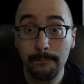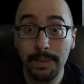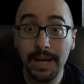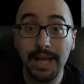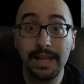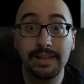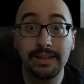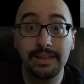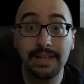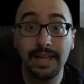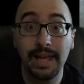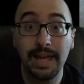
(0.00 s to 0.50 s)

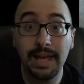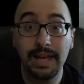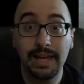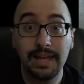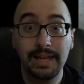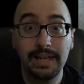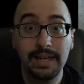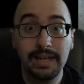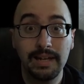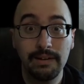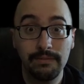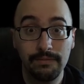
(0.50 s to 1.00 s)

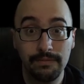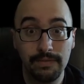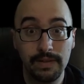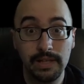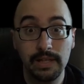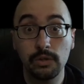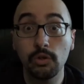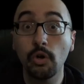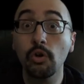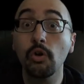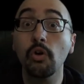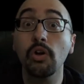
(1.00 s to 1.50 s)
prende il
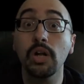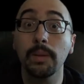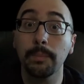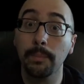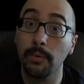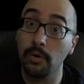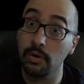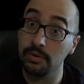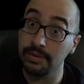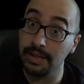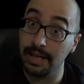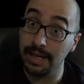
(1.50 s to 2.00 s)
figlio, lo
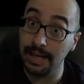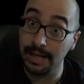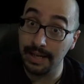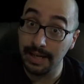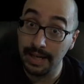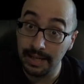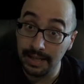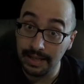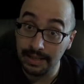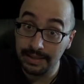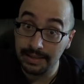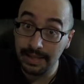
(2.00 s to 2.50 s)
riporta a
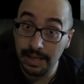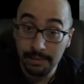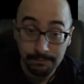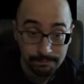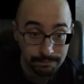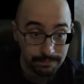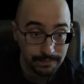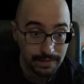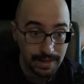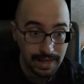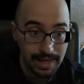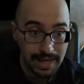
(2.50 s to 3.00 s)

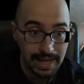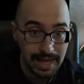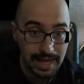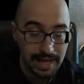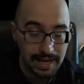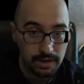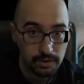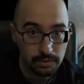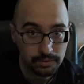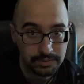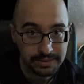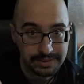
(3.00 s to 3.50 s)
Nagarite e
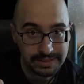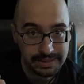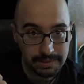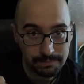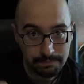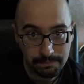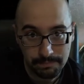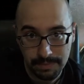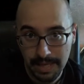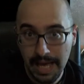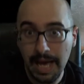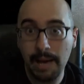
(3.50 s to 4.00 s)
non
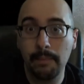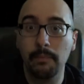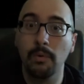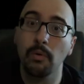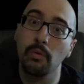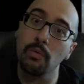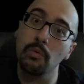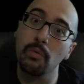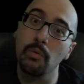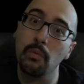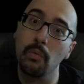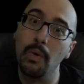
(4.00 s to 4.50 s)
sappiamo
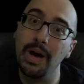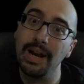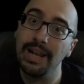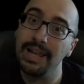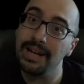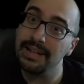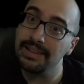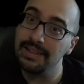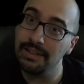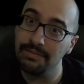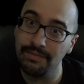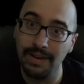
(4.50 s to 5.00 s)
con quali
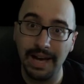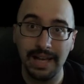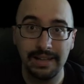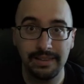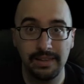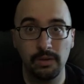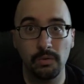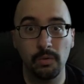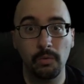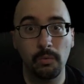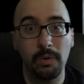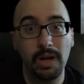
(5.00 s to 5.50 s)

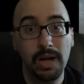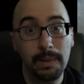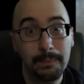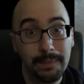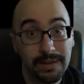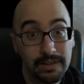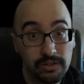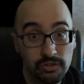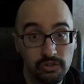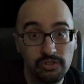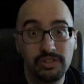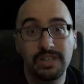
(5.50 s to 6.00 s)
artefatti, con quale
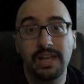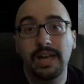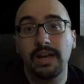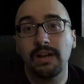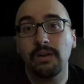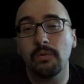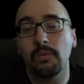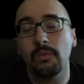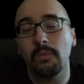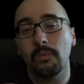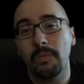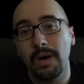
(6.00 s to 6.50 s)
magie,
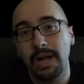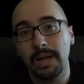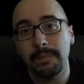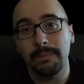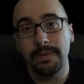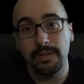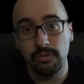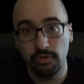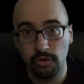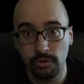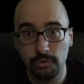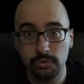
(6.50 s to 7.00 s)
con quale
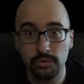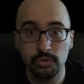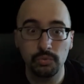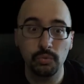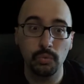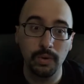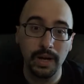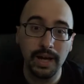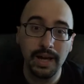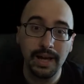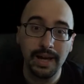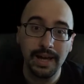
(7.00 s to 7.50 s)
magie
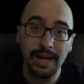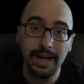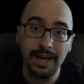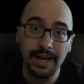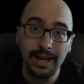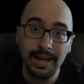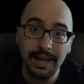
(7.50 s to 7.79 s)
oscure,